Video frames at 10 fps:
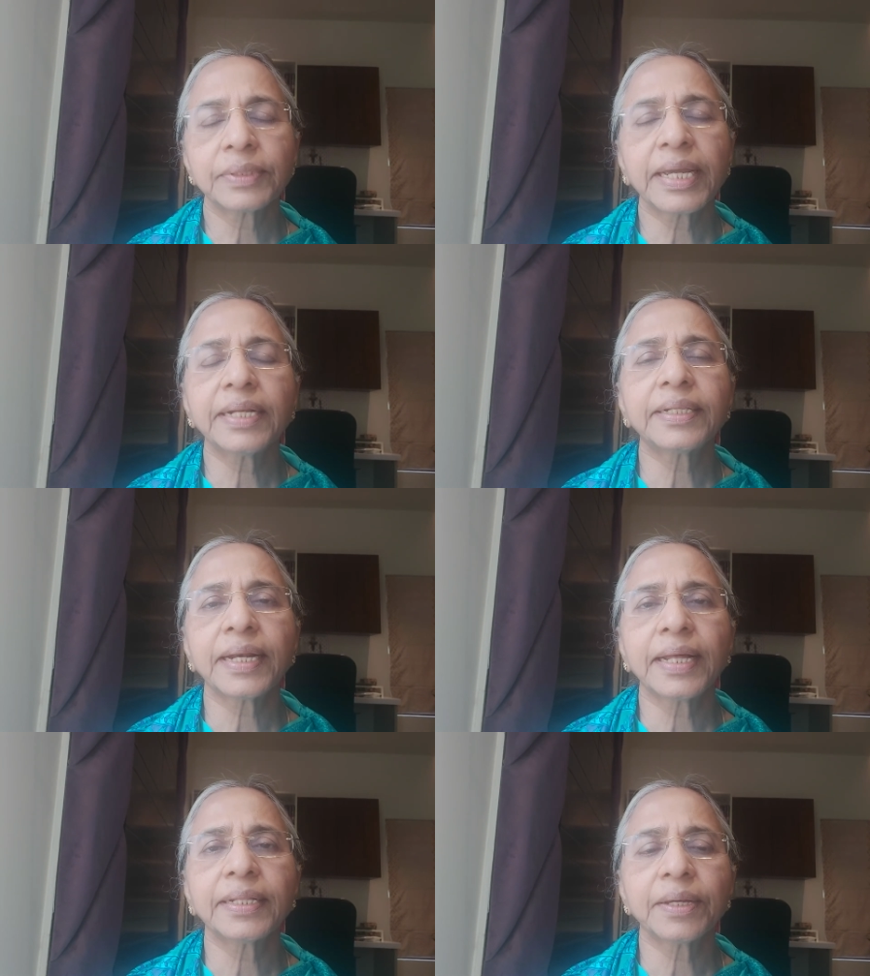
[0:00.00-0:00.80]

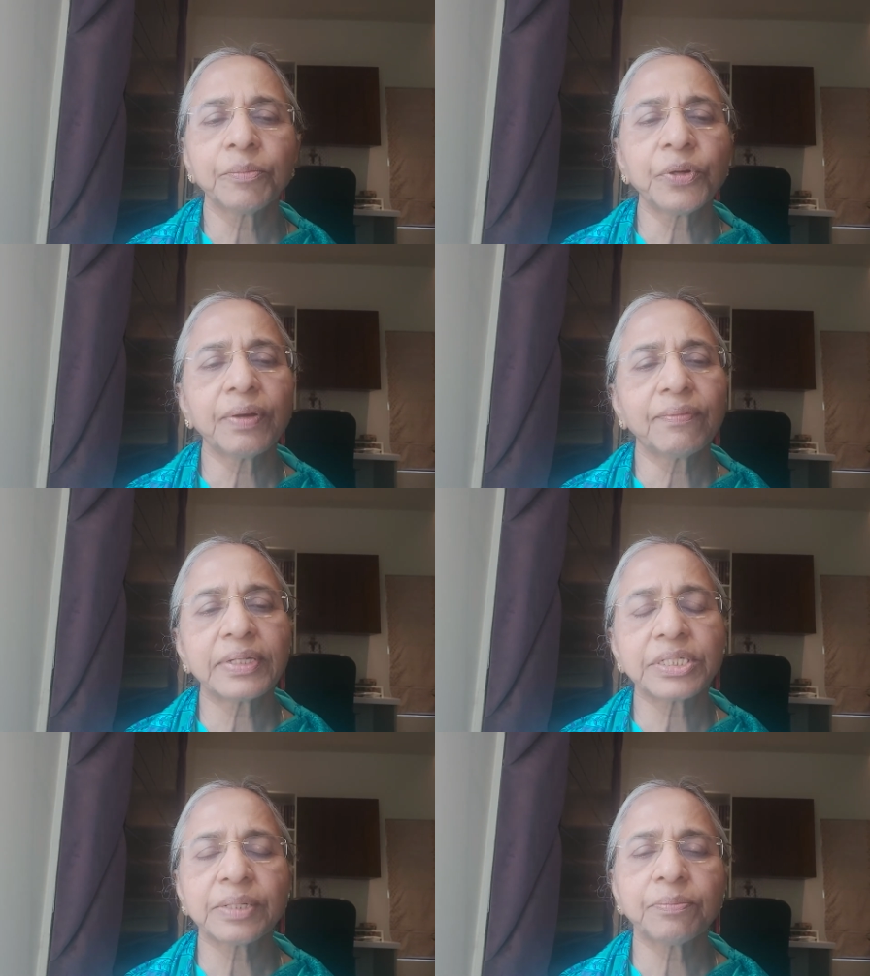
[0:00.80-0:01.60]
కీర్తన అది మూడవ
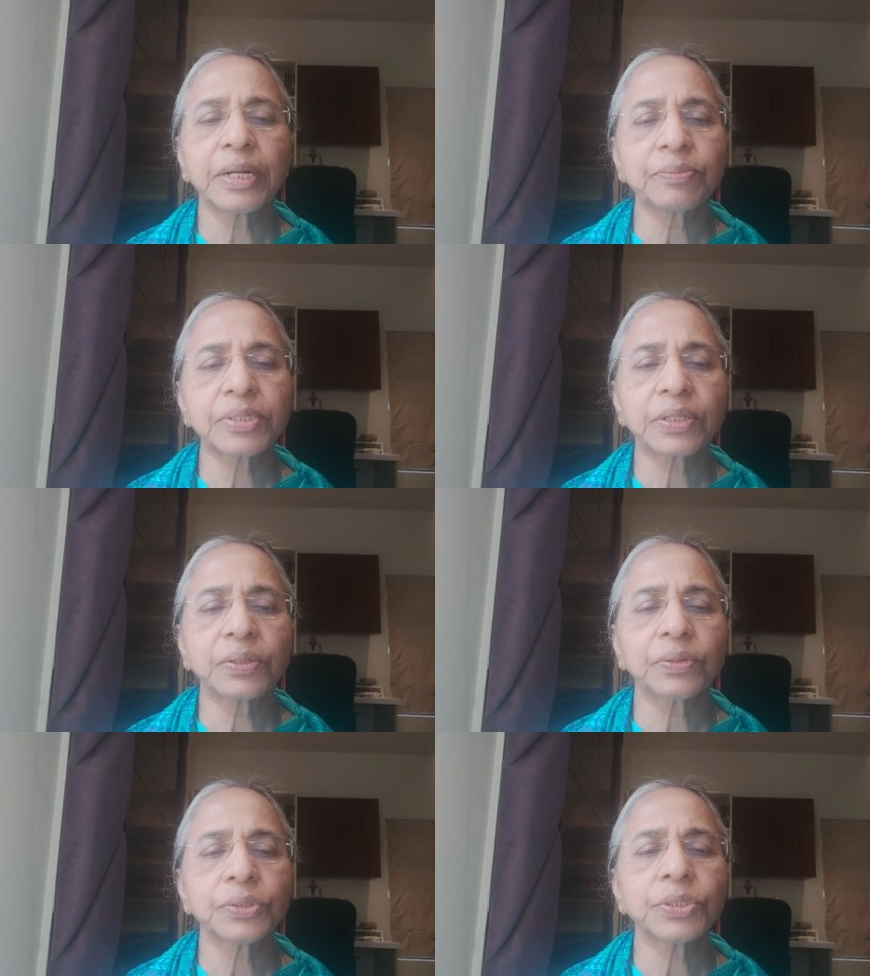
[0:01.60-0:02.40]
వచనం మనం
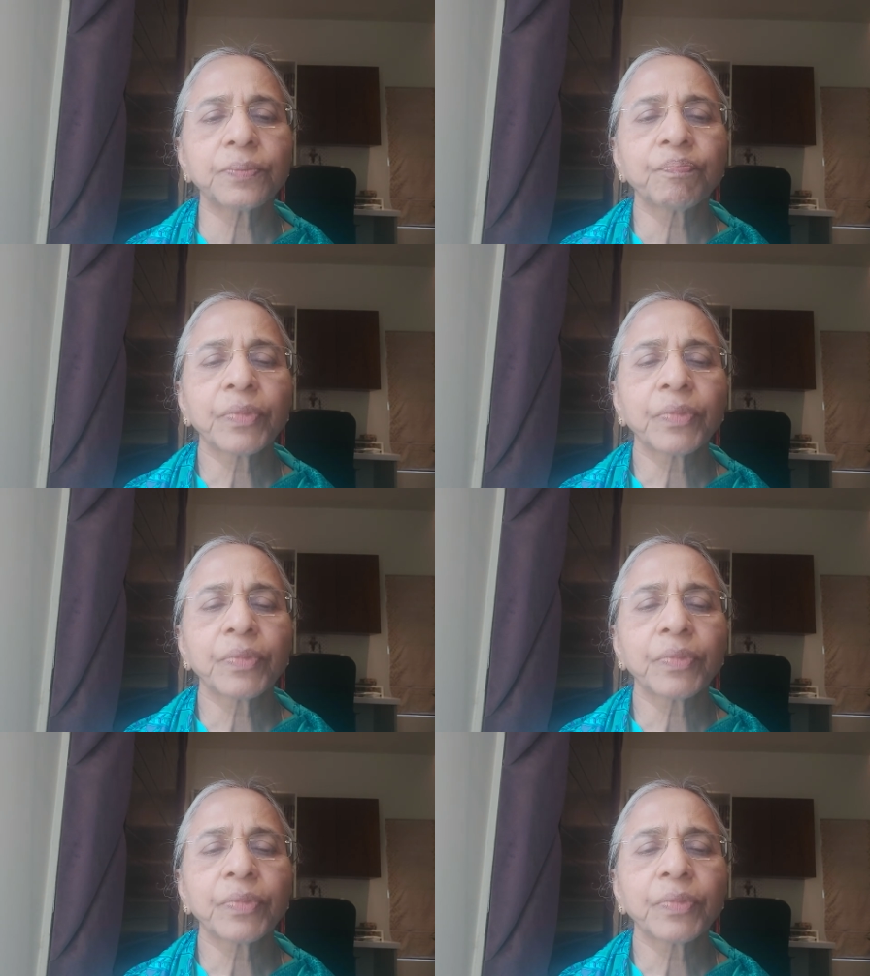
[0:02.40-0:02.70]
చదువుకోవచ్చు